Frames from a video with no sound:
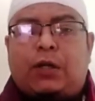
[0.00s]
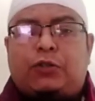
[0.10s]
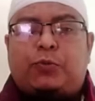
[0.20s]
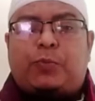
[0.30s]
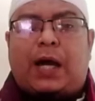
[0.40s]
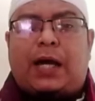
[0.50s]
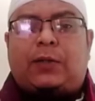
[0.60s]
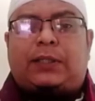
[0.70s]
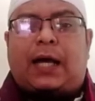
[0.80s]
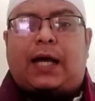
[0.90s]

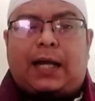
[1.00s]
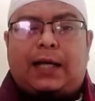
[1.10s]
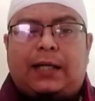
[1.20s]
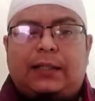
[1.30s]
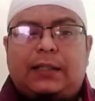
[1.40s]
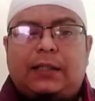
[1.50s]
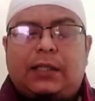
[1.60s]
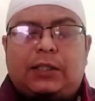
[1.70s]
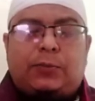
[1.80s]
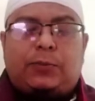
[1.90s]
Sebagaimana Allah
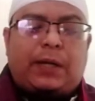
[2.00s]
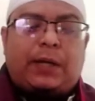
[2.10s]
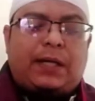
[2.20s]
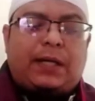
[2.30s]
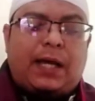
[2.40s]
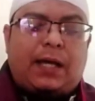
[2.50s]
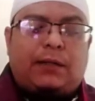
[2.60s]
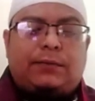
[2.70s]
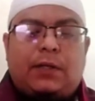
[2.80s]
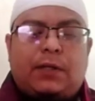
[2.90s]
Subhanahu wa
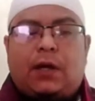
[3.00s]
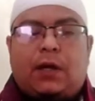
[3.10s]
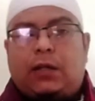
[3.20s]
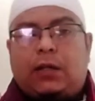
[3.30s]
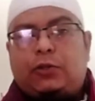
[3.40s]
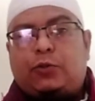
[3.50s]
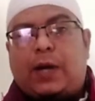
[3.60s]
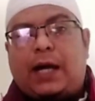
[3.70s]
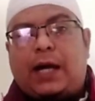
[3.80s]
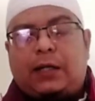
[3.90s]
taala berfirman,
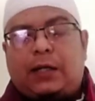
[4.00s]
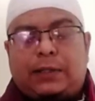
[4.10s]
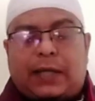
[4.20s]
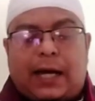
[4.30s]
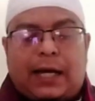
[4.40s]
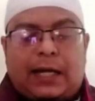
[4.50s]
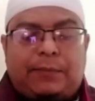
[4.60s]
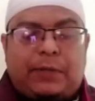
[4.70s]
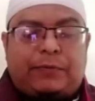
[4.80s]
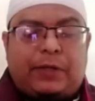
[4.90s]
"Wa ma
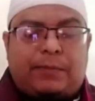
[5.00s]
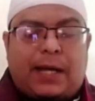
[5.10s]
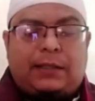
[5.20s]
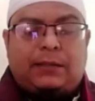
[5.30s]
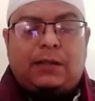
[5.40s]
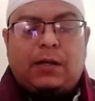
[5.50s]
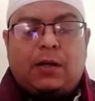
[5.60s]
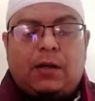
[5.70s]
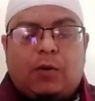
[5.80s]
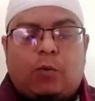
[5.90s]
khalaqtul jinna
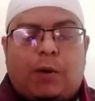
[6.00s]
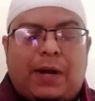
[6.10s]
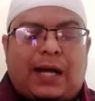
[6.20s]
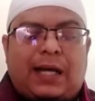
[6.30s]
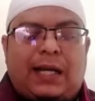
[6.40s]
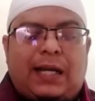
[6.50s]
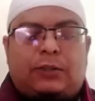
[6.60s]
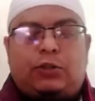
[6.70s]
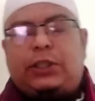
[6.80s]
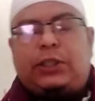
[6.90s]
wal insa
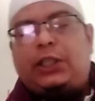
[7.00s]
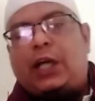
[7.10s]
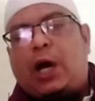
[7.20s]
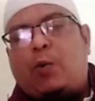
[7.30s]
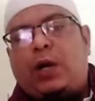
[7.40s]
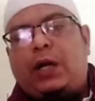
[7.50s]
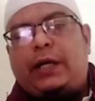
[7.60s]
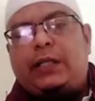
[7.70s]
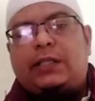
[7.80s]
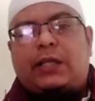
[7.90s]
illa
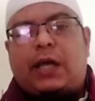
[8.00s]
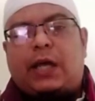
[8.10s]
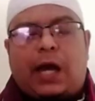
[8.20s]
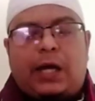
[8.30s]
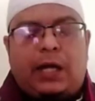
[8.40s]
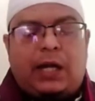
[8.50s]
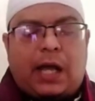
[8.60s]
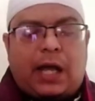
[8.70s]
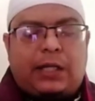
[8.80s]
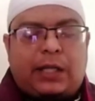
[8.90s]
liya'budun." Dan
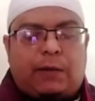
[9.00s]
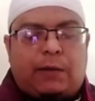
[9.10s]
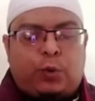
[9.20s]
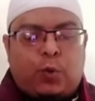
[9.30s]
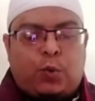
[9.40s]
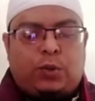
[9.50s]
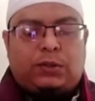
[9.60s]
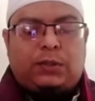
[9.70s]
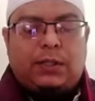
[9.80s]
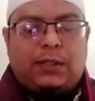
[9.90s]
aku tidak
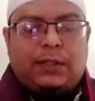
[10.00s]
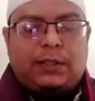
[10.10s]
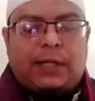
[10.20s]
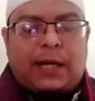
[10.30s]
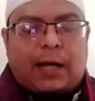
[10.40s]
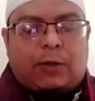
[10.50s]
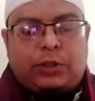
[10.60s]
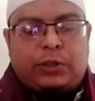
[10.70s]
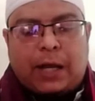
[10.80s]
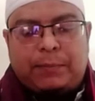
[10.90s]
menciptakan jin
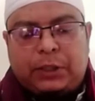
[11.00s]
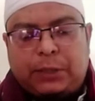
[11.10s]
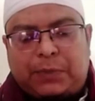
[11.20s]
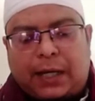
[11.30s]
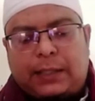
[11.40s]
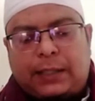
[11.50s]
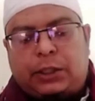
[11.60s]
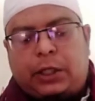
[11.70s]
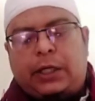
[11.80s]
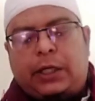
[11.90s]
dan
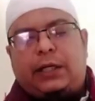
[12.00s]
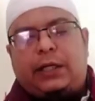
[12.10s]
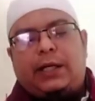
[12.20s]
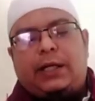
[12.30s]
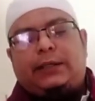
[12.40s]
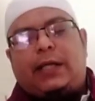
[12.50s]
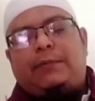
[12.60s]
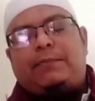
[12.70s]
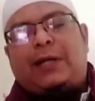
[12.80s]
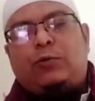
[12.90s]
manusia
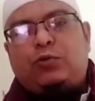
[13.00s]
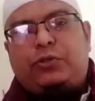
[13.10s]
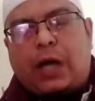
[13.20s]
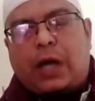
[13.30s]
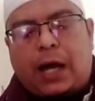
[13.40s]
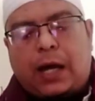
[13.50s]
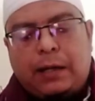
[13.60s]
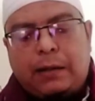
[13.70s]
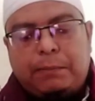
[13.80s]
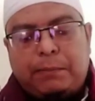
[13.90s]
melainkan supaya mereka
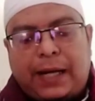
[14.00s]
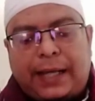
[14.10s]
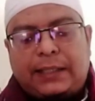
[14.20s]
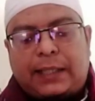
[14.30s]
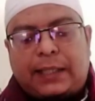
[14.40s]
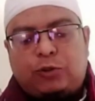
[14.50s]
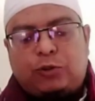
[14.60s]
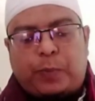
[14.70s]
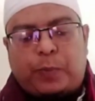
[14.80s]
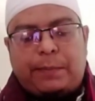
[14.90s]
mengabdi
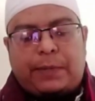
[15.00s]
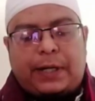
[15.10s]
kepadaku.